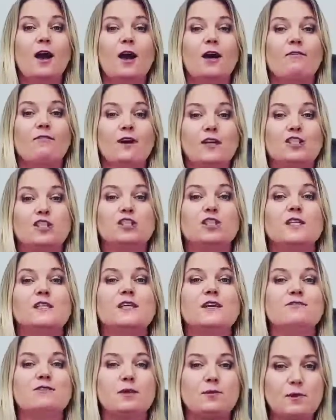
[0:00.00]
Ваши дети
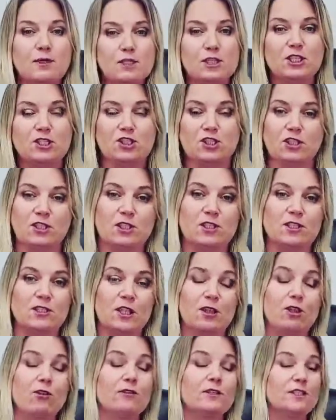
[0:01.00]
автоматически
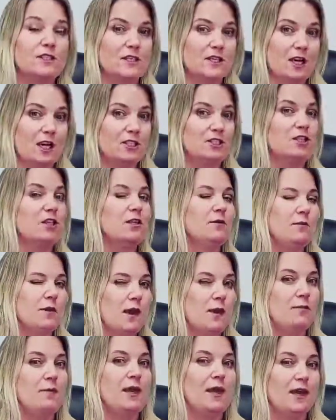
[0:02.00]
становятся гражданами
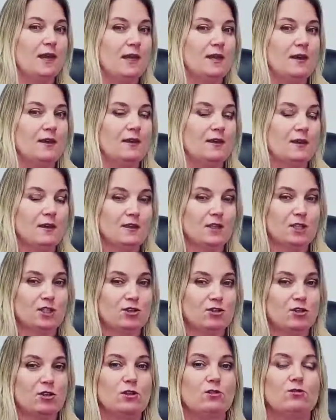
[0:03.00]
Америки. Так
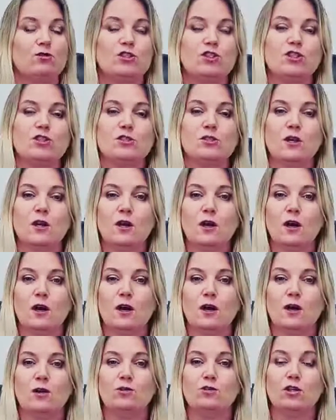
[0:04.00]
что это очень
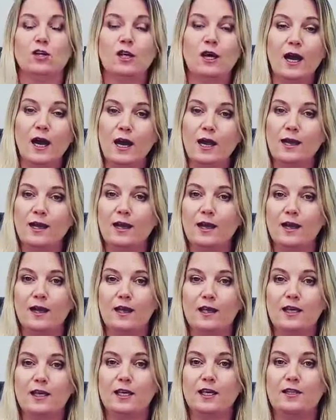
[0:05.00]
э, уникально,
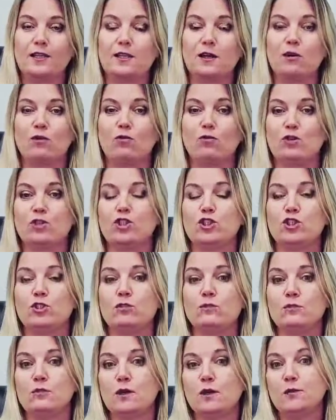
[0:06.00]
и это
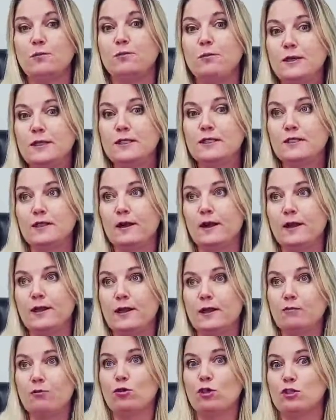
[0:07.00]
очень быстро и
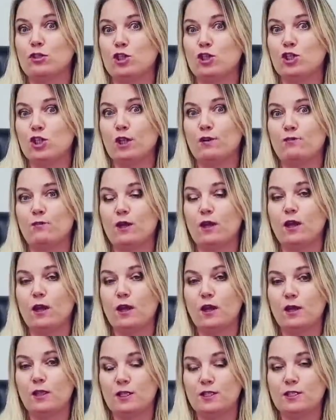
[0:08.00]
намного дешевле,
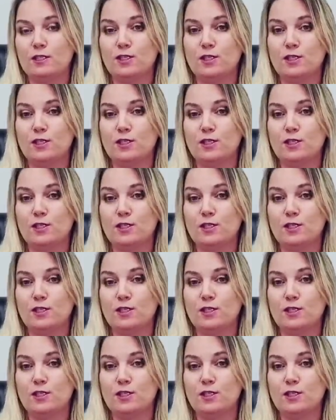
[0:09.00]
если